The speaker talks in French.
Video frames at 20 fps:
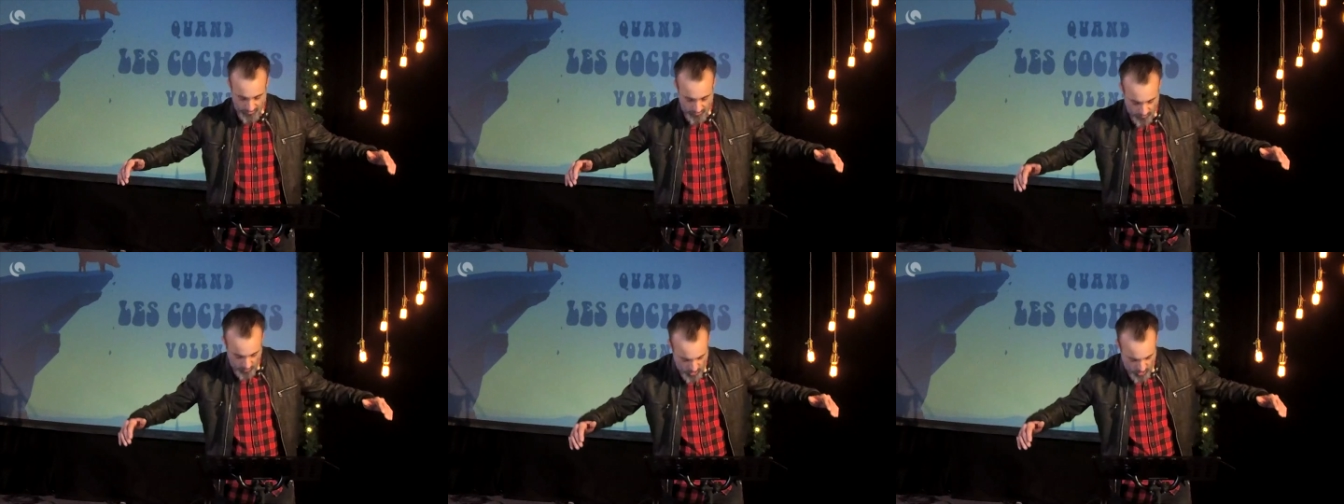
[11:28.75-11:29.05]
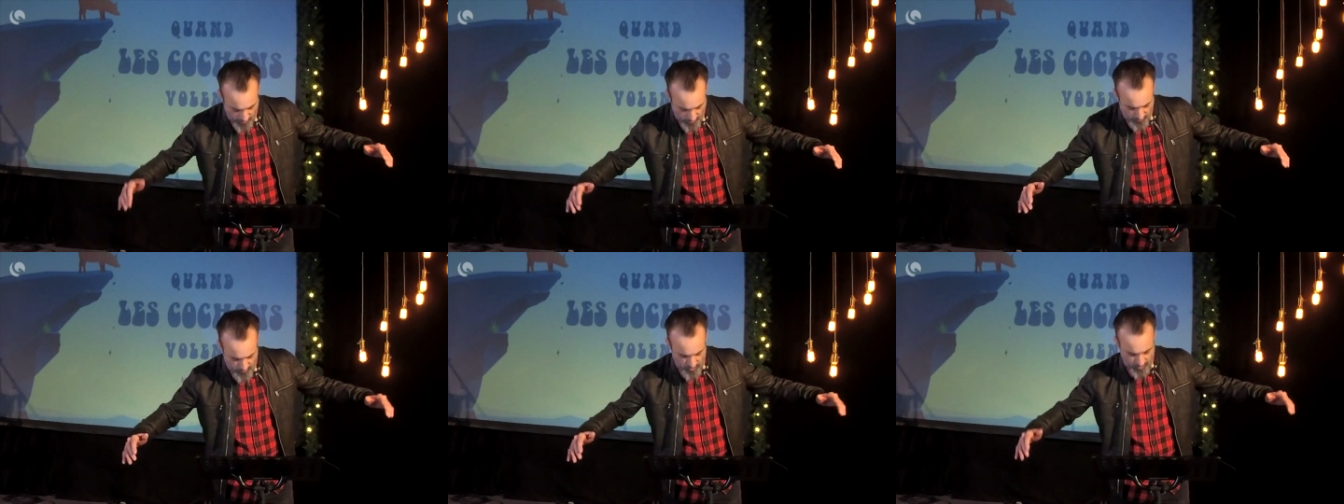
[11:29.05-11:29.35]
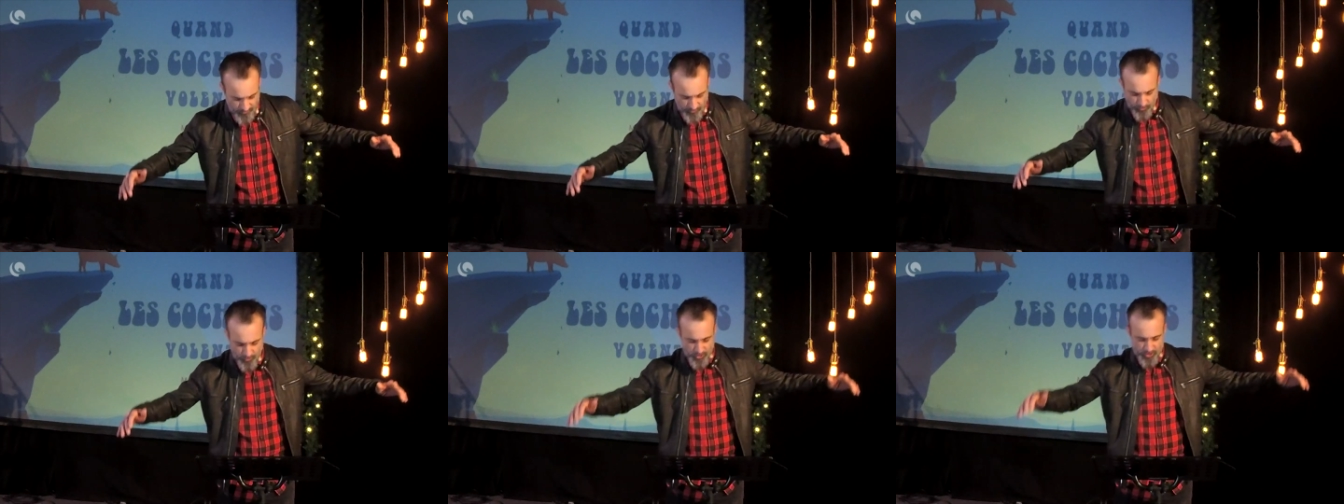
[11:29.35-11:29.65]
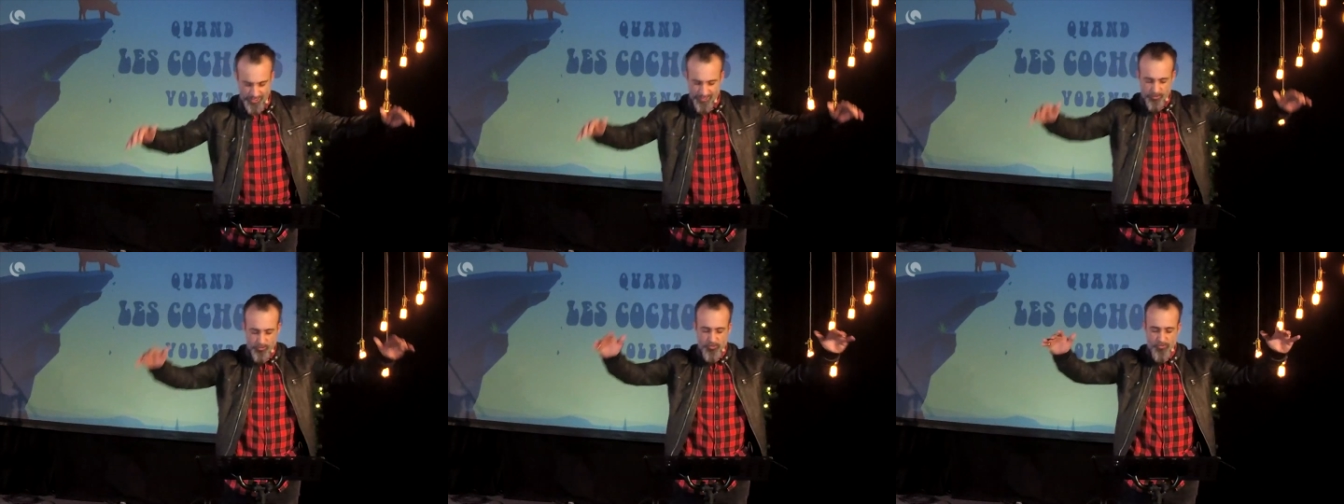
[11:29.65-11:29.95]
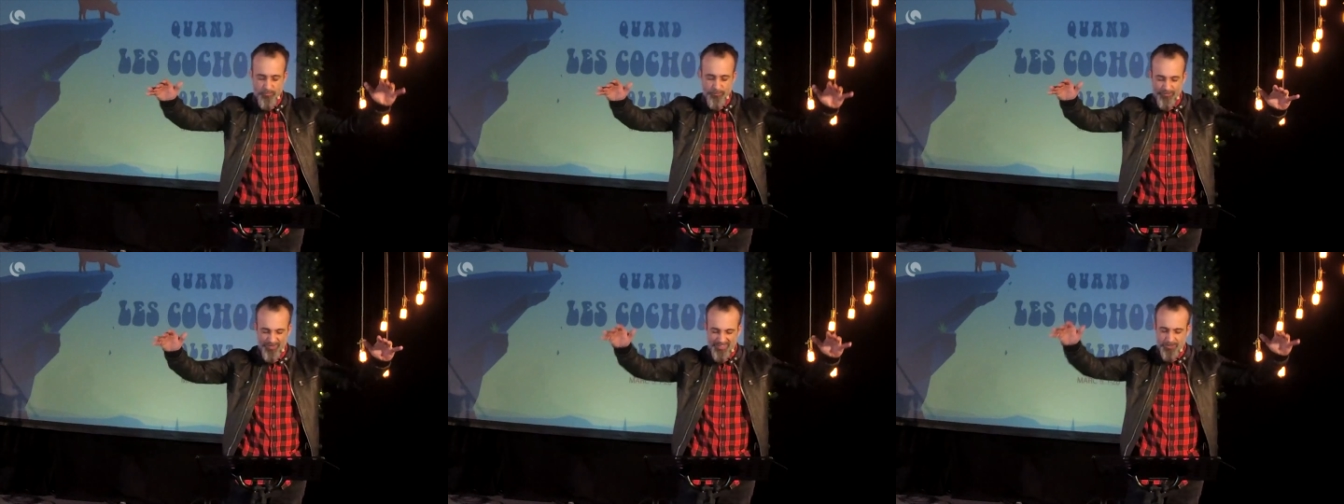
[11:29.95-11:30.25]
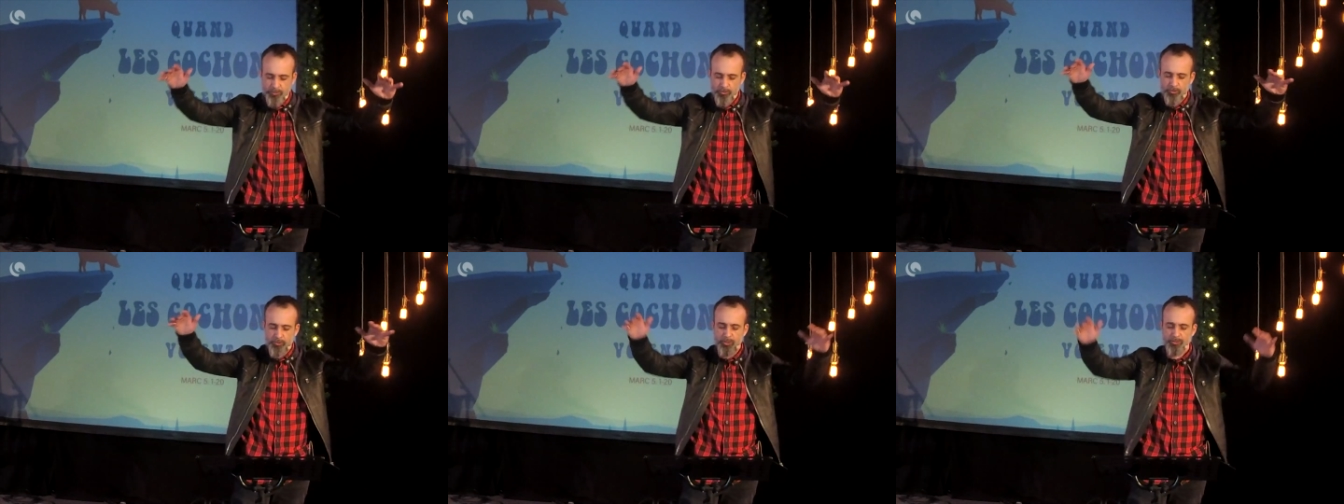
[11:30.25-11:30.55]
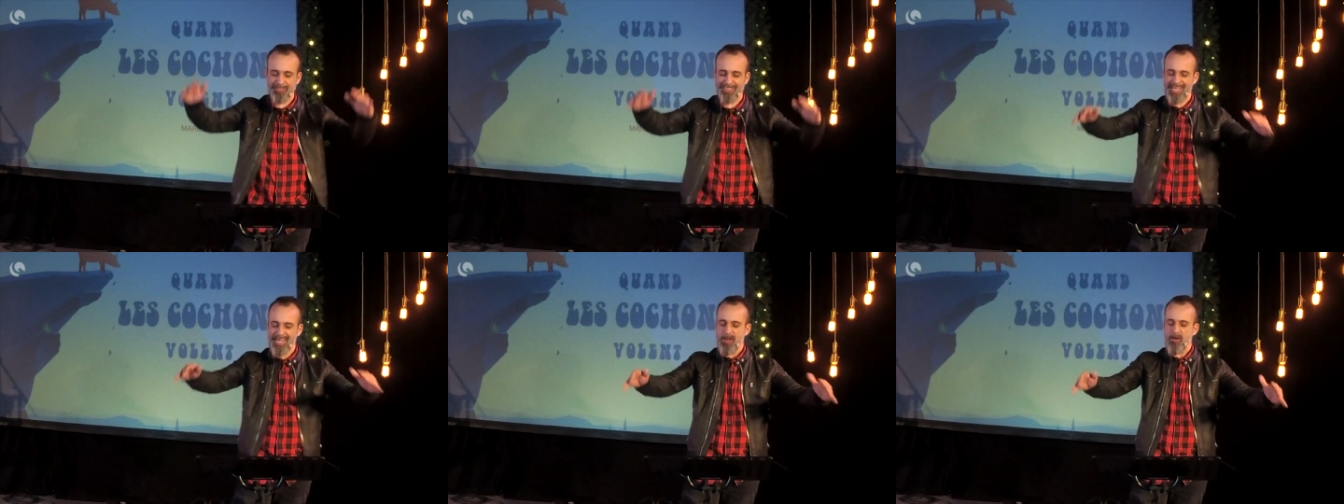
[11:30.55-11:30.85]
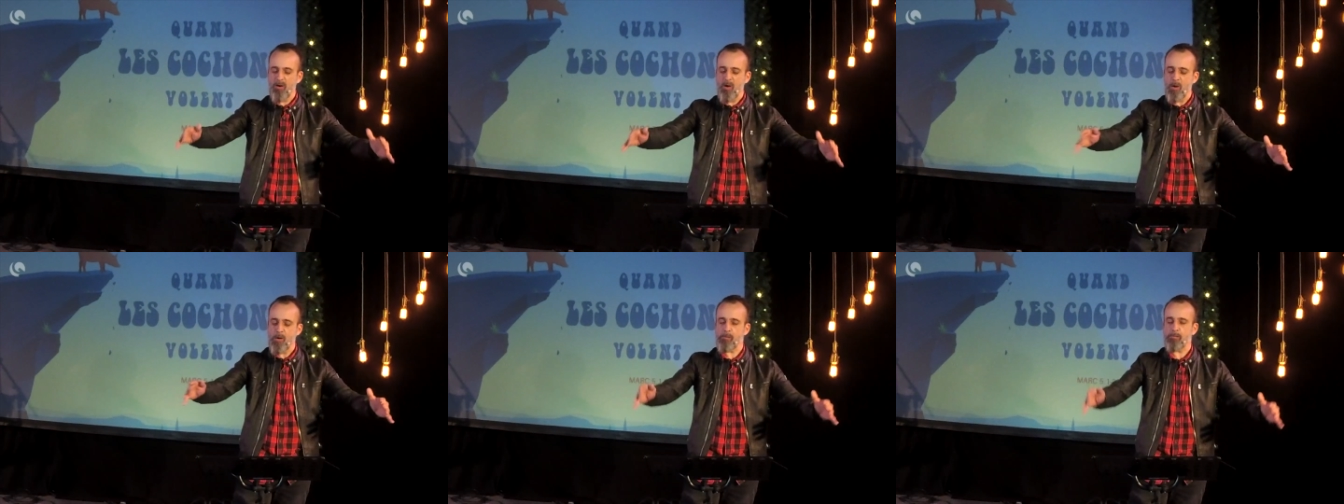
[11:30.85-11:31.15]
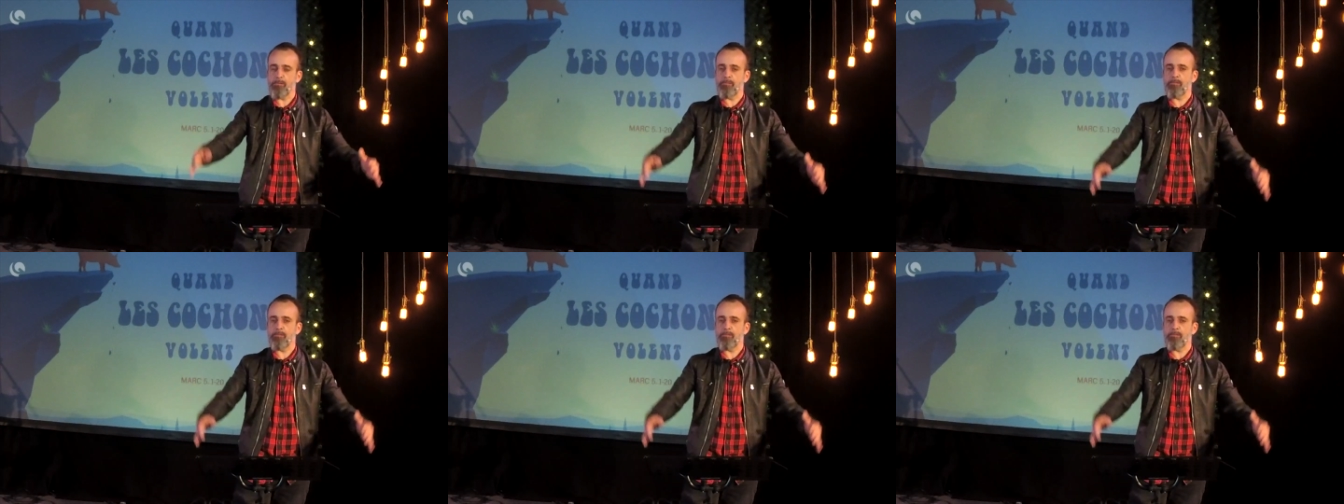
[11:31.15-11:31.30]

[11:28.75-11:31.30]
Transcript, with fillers: Que me veux-tu, Jésus, fils du Dieu très haut